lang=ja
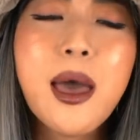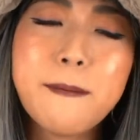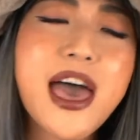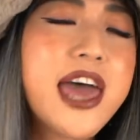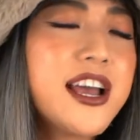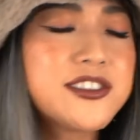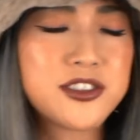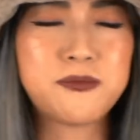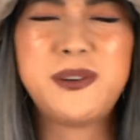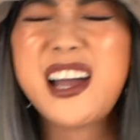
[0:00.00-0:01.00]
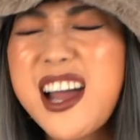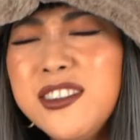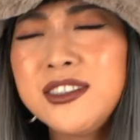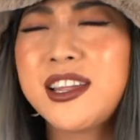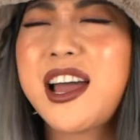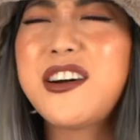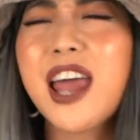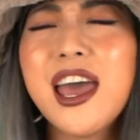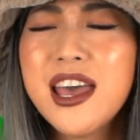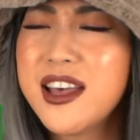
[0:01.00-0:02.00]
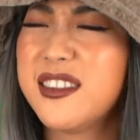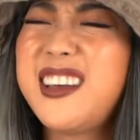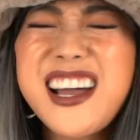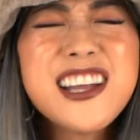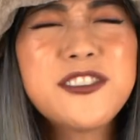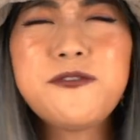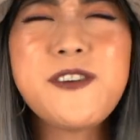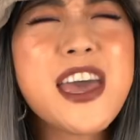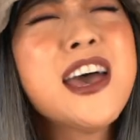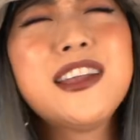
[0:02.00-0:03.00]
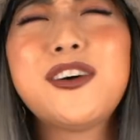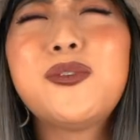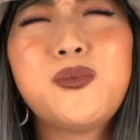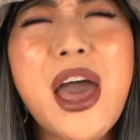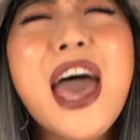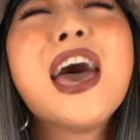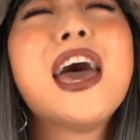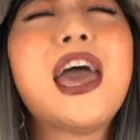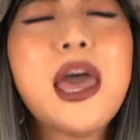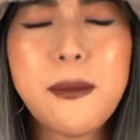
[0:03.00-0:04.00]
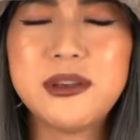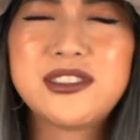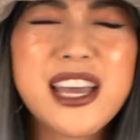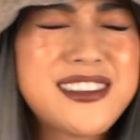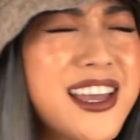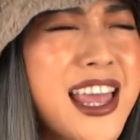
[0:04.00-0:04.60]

Better to burn out than to fade away 見せてやる